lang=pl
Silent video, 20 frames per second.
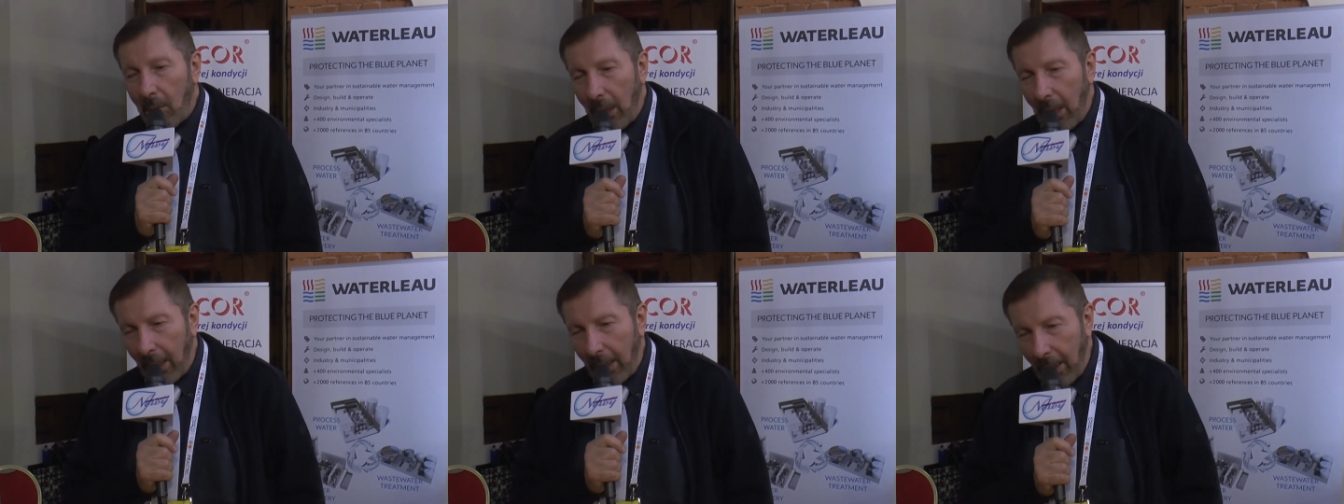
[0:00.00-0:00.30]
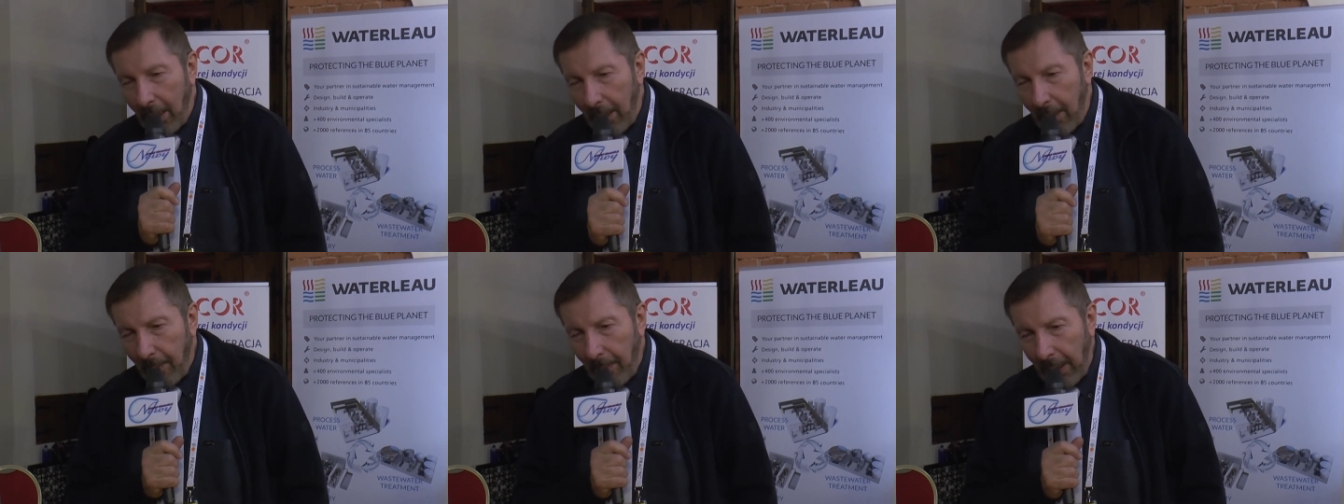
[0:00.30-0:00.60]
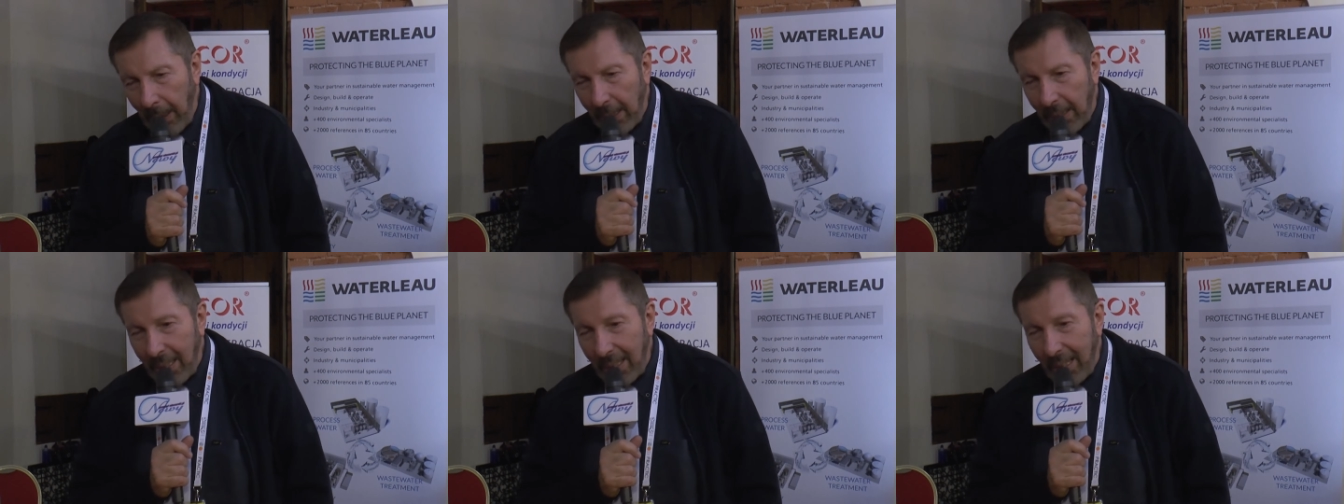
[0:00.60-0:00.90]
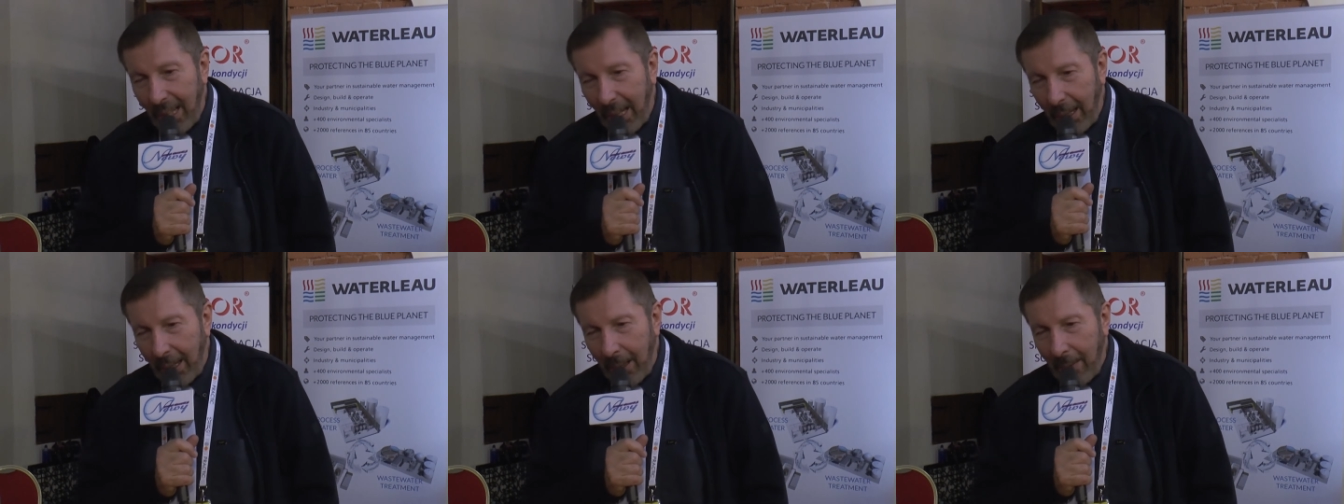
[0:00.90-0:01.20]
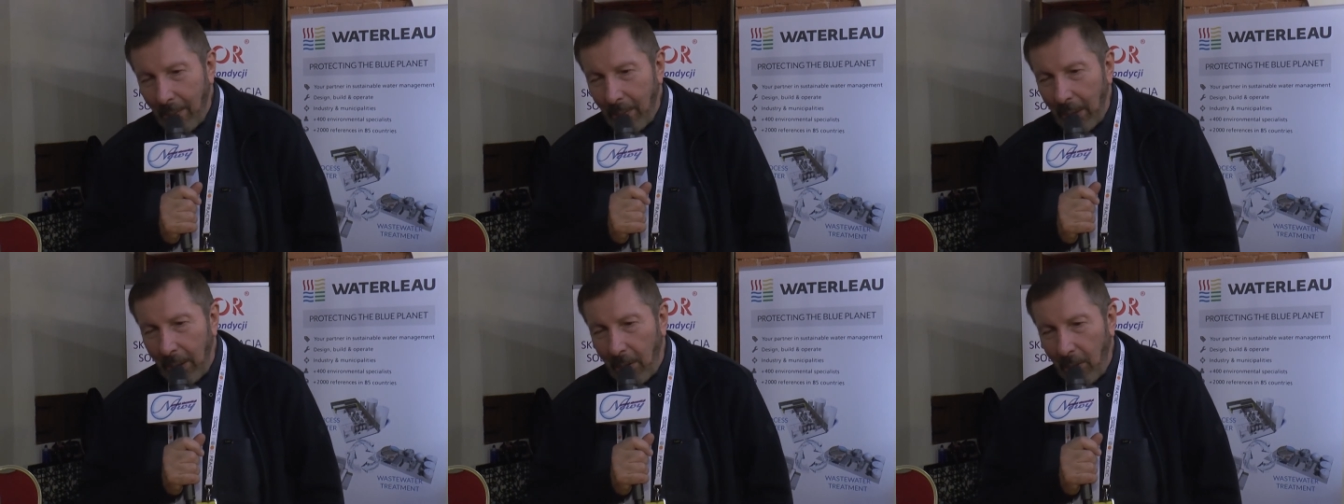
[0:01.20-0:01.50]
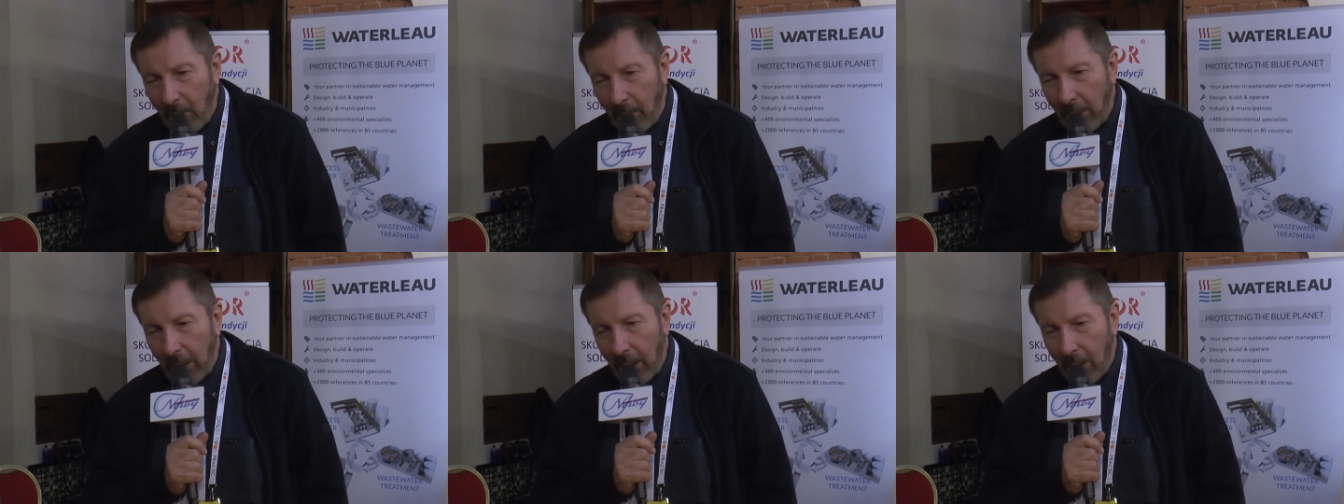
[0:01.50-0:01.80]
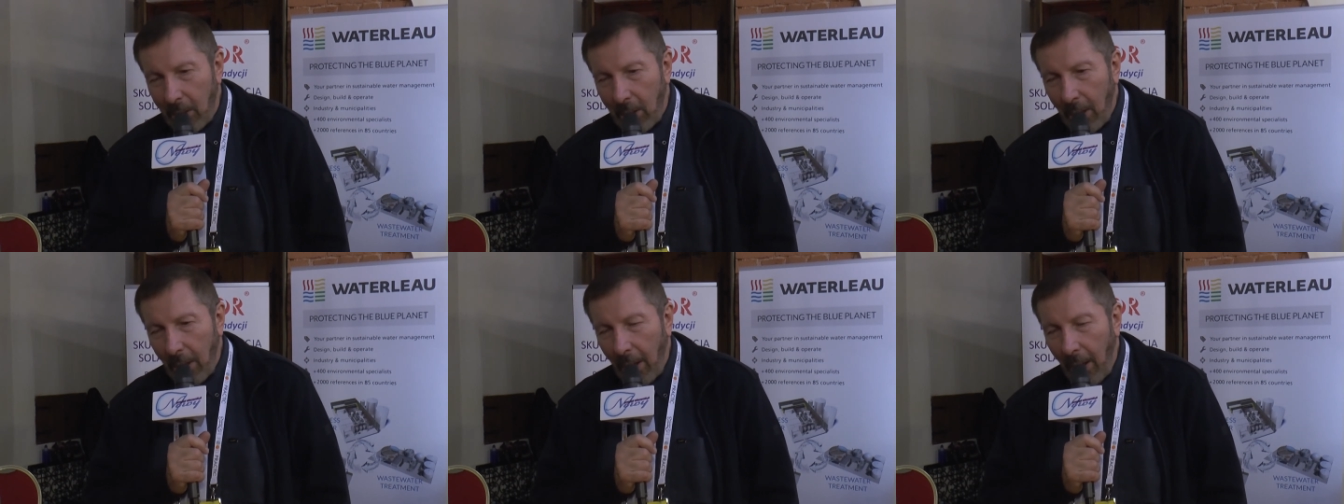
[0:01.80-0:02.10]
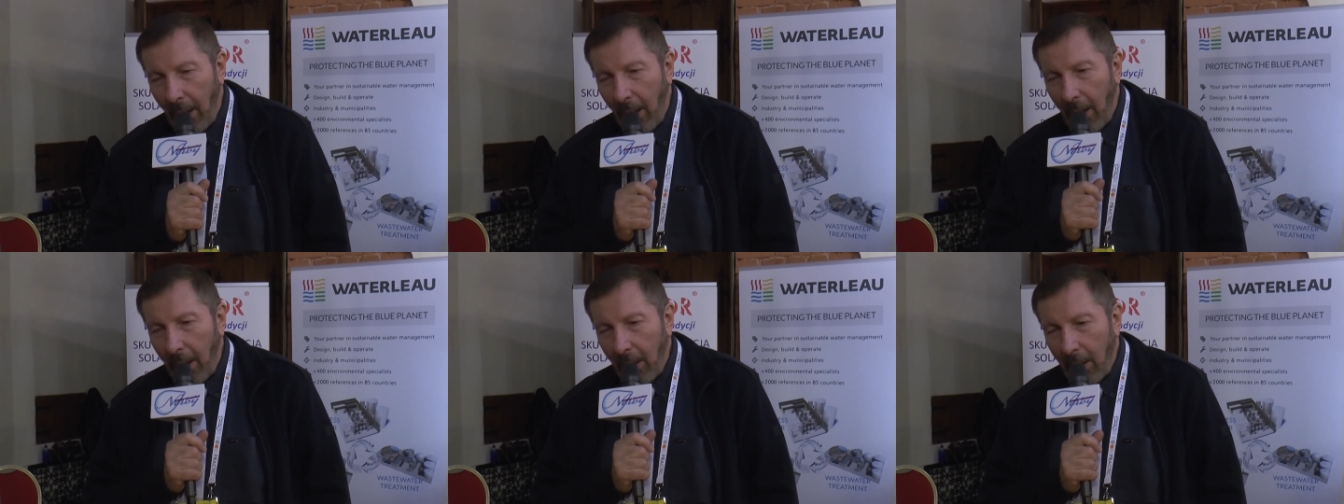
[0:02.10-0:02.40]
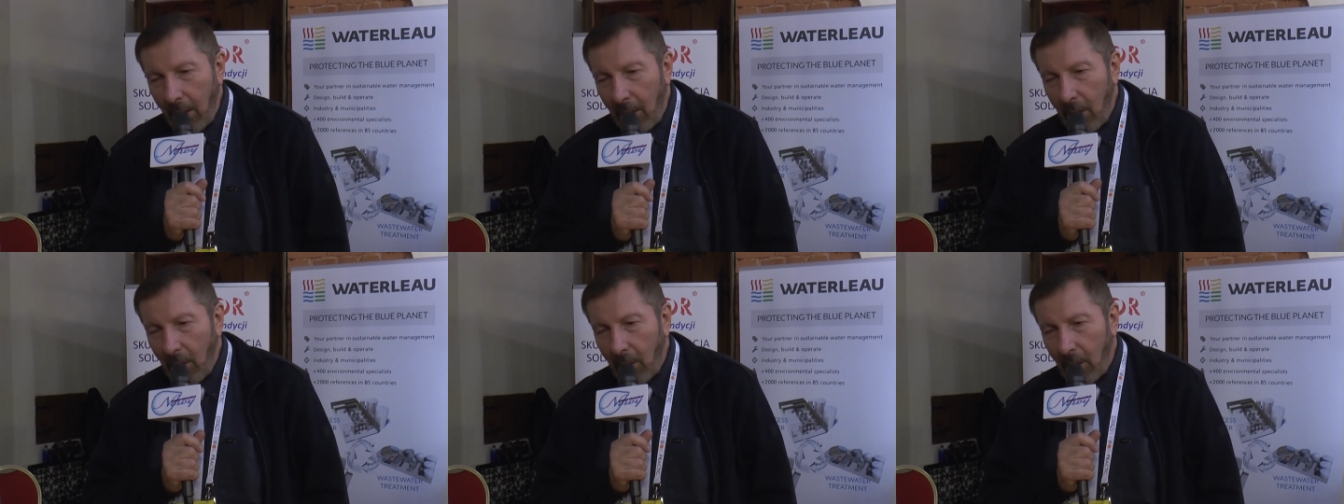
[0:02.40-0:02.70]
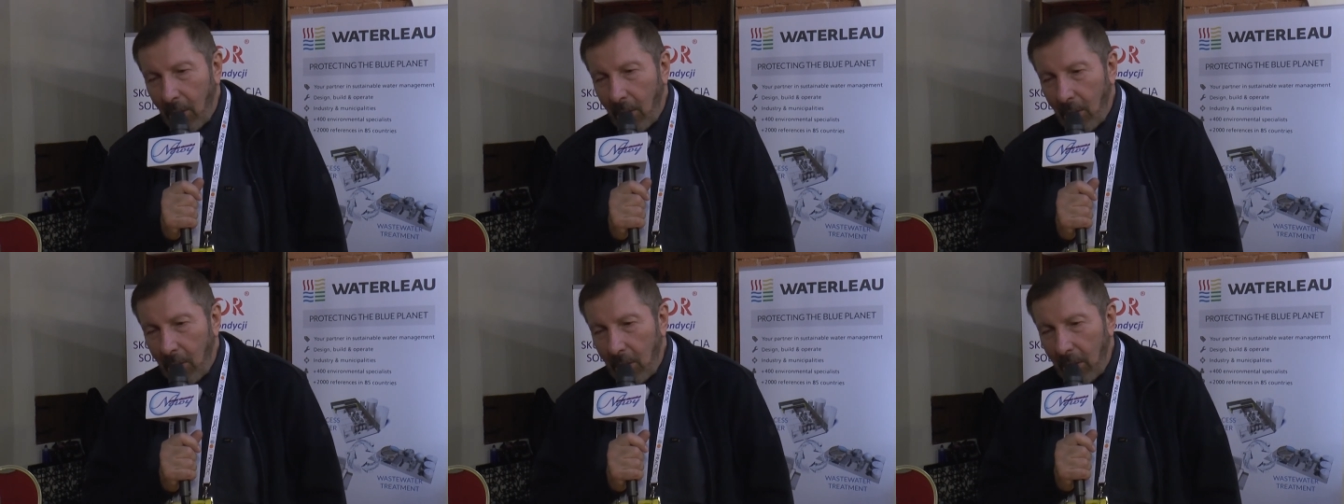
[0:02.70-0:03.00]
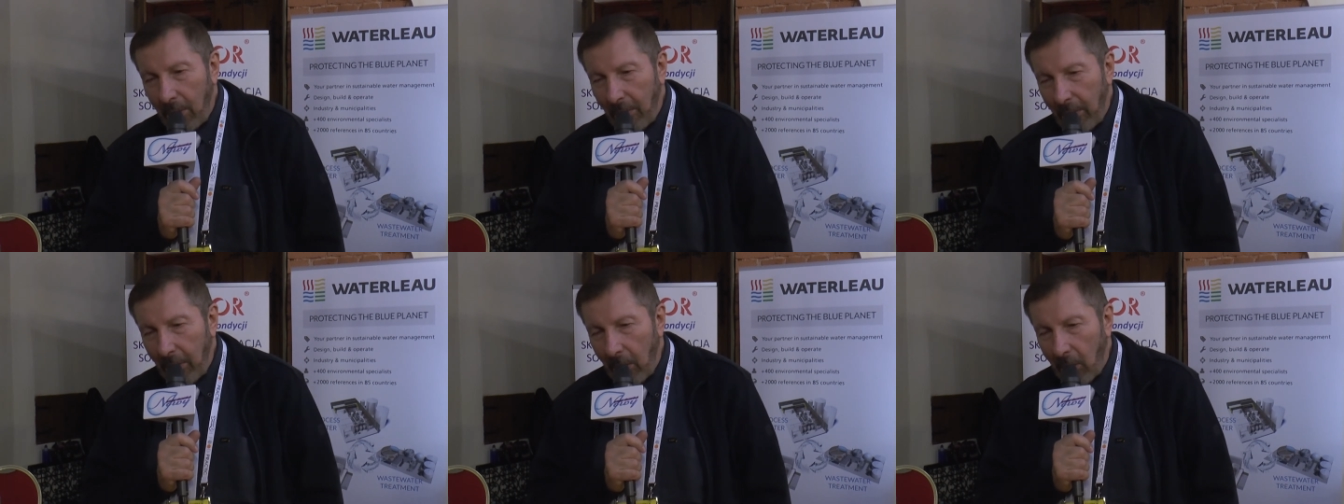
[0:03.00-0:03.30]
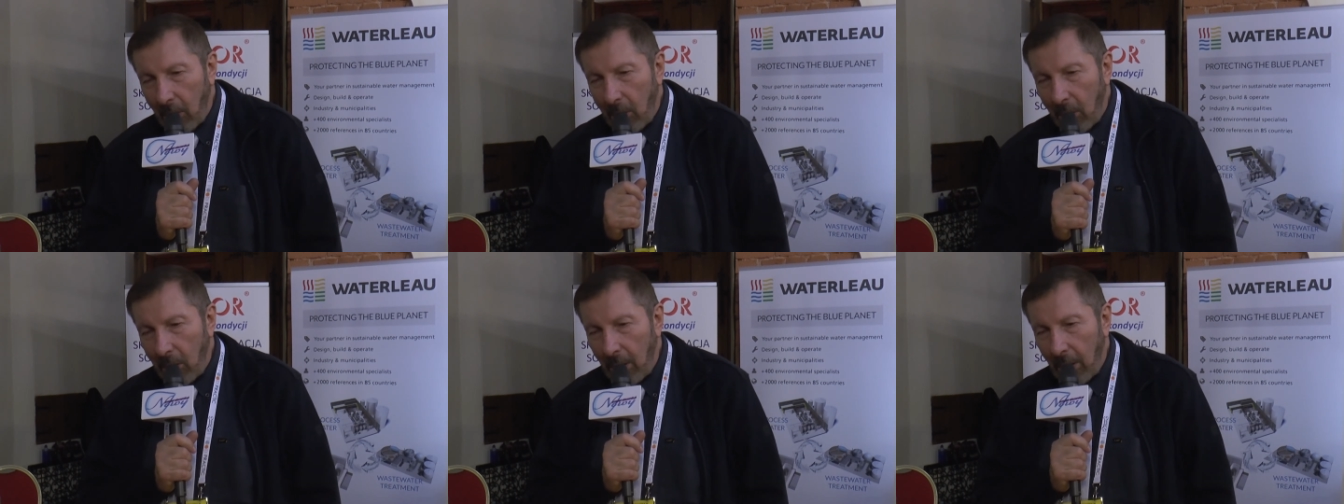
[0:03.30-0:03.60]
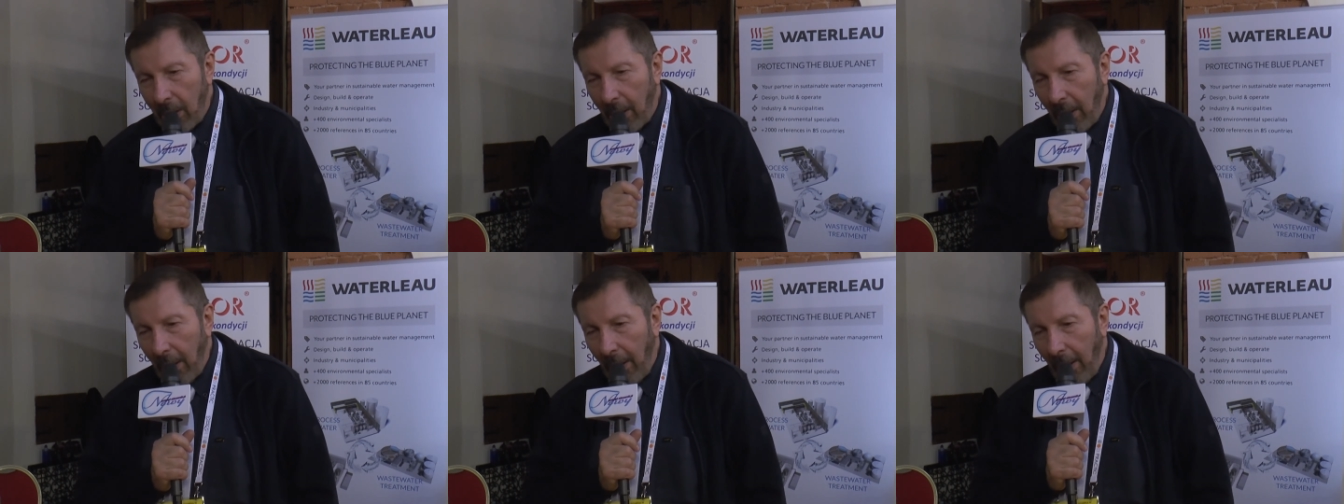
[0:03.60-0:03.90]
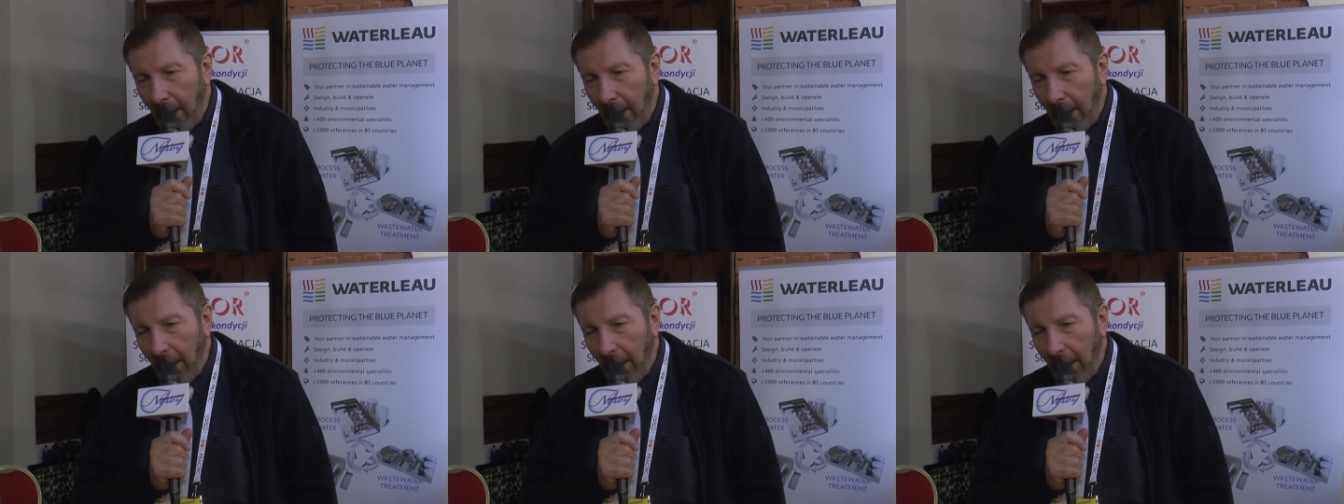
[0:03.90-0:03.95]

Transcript: natychmiast dajemy również do żywności,